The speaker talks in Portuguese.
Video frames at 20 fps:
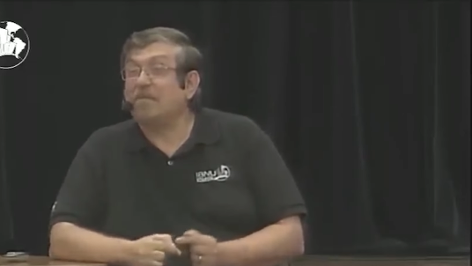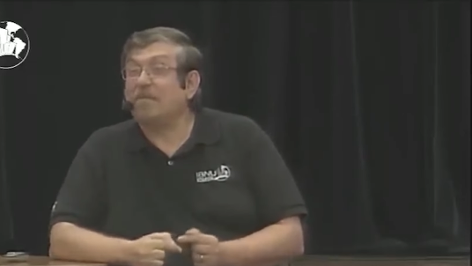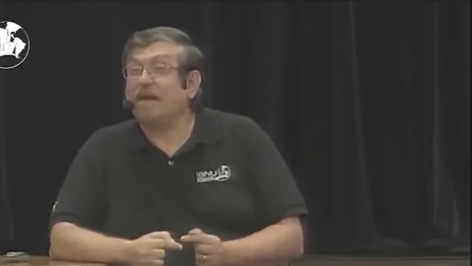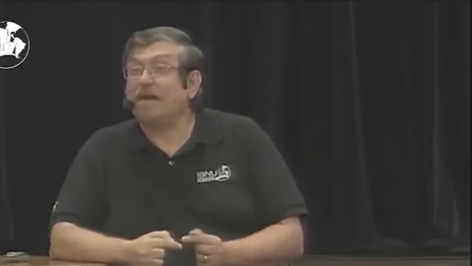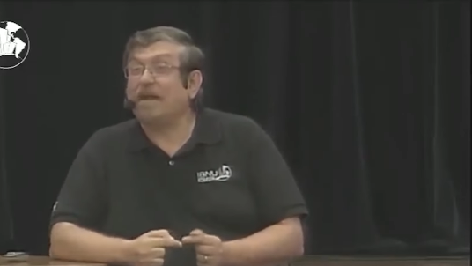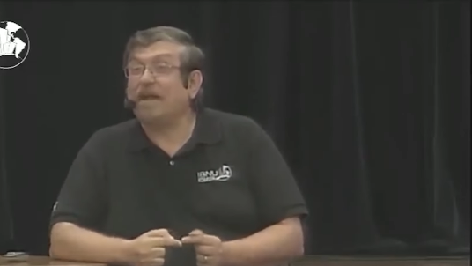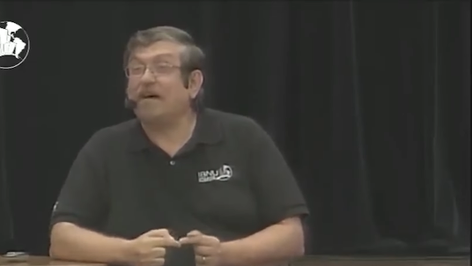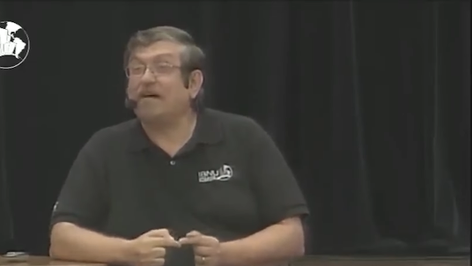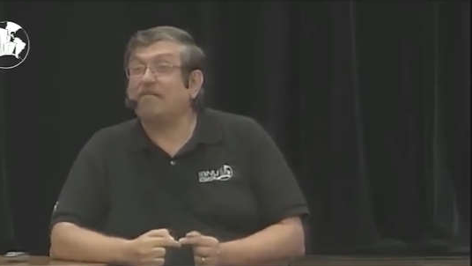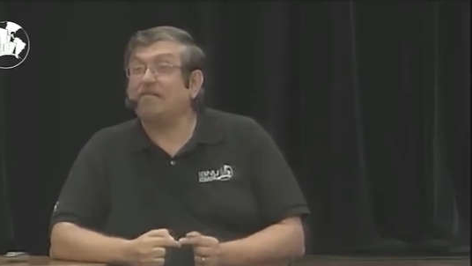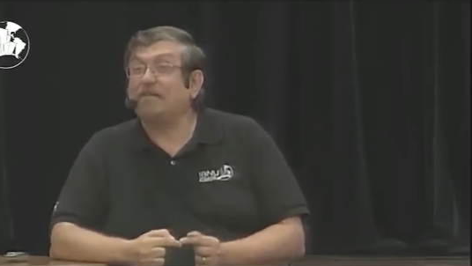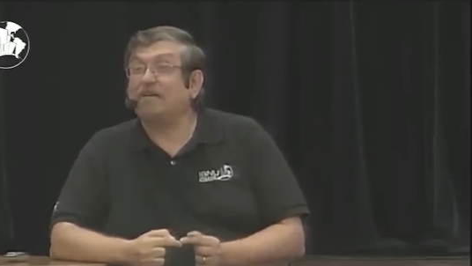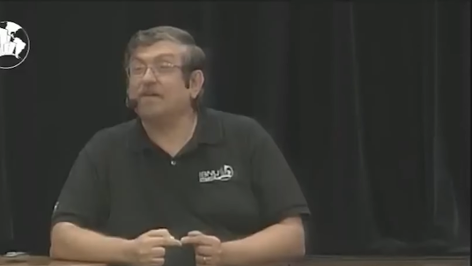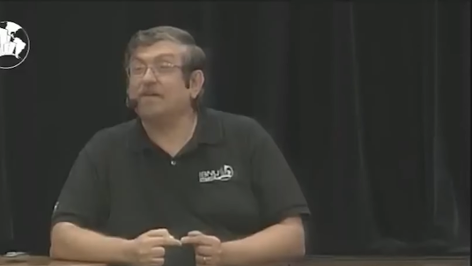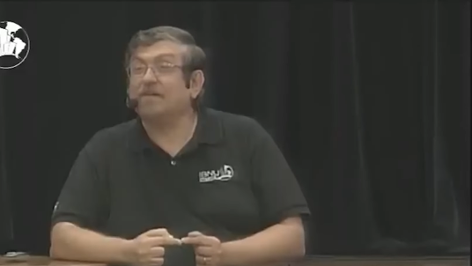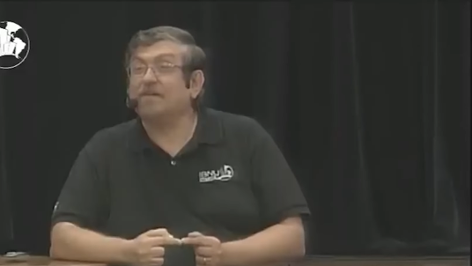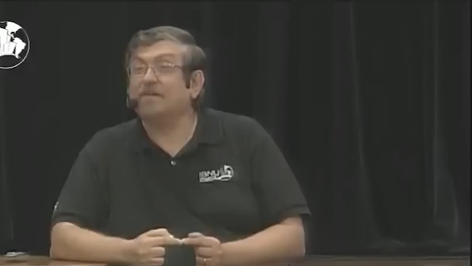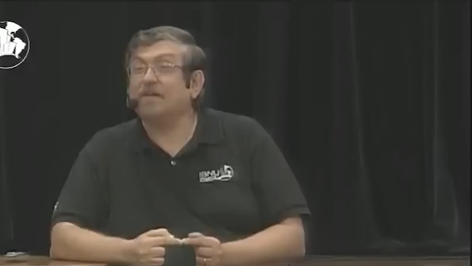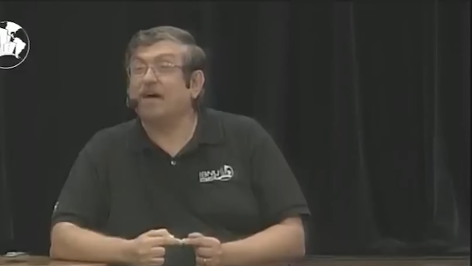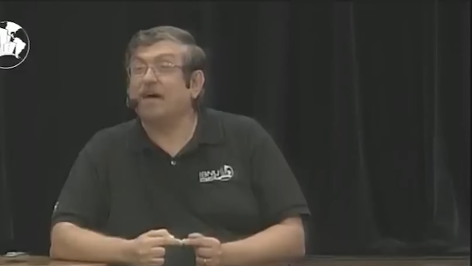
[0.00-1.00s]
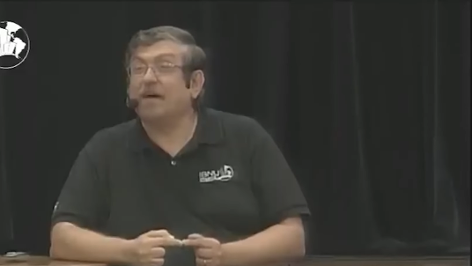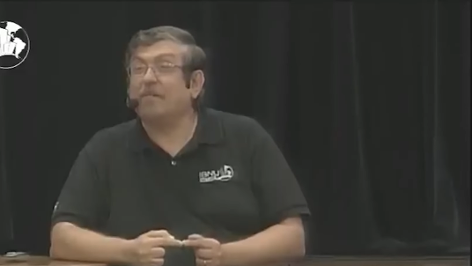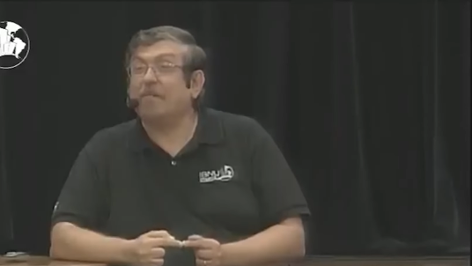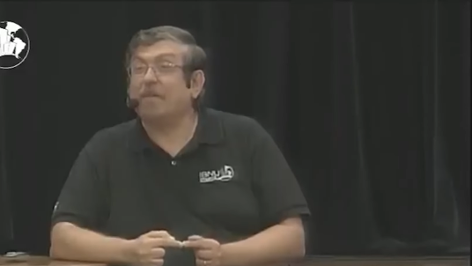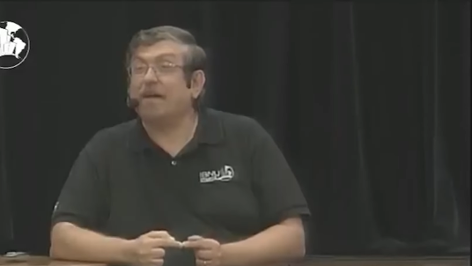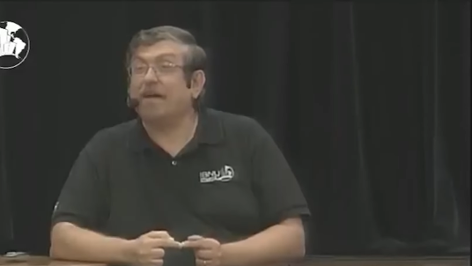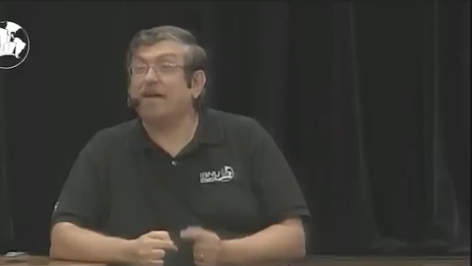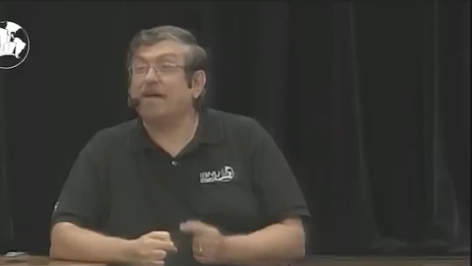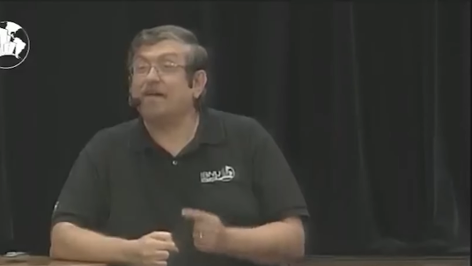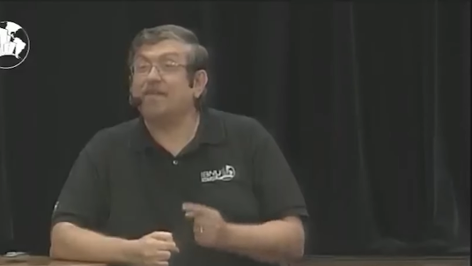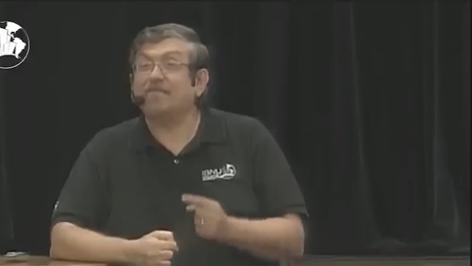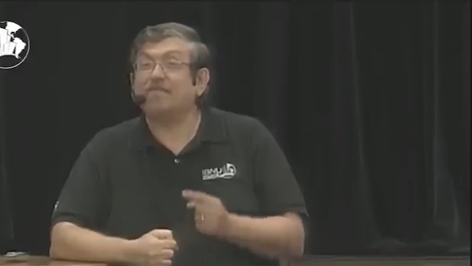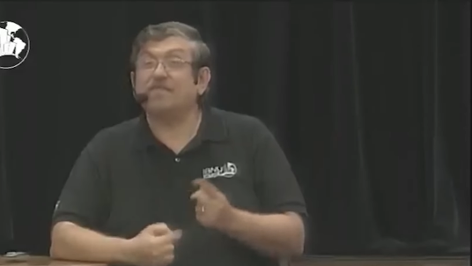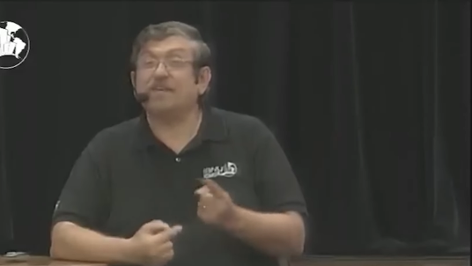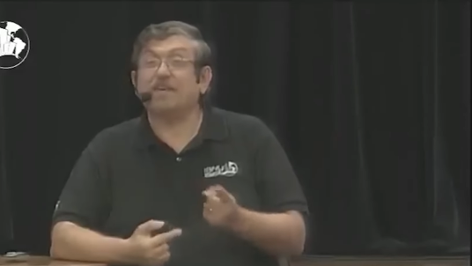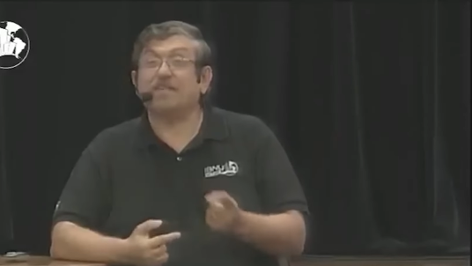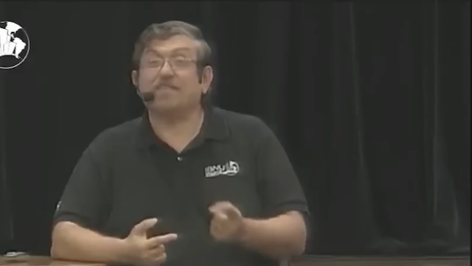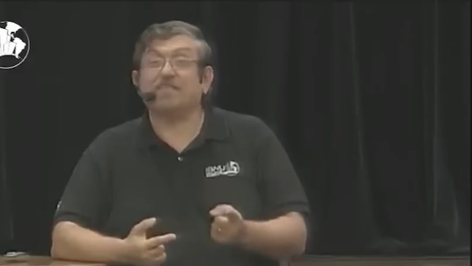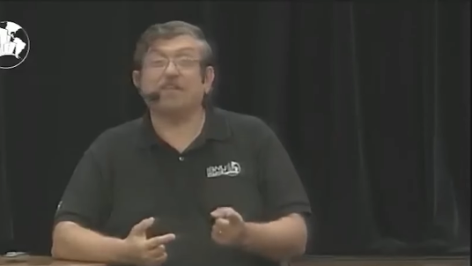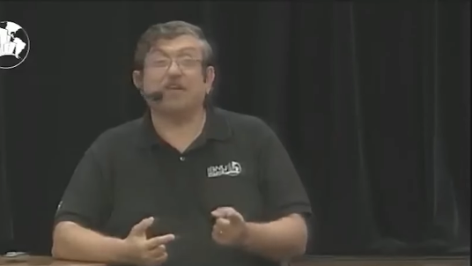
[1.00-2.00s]
palavra aparece
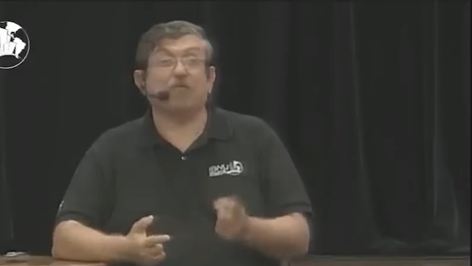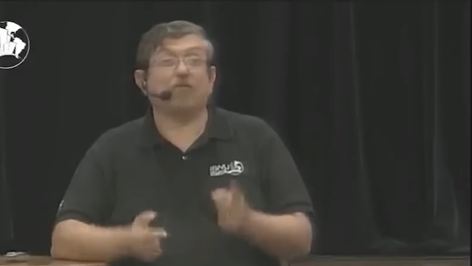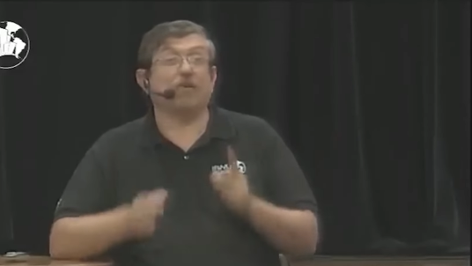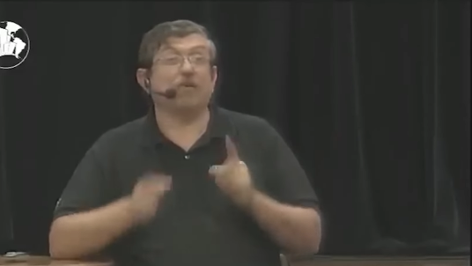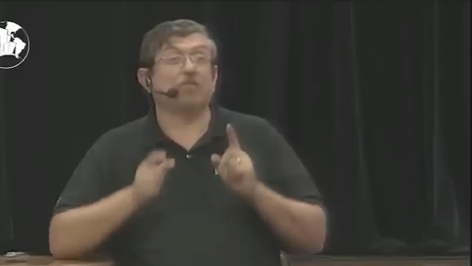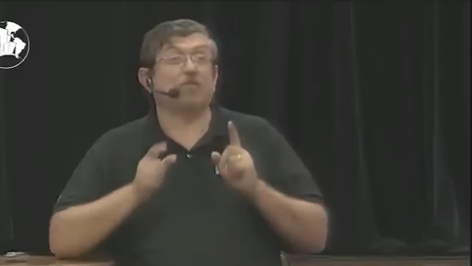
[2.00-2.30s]
assim com a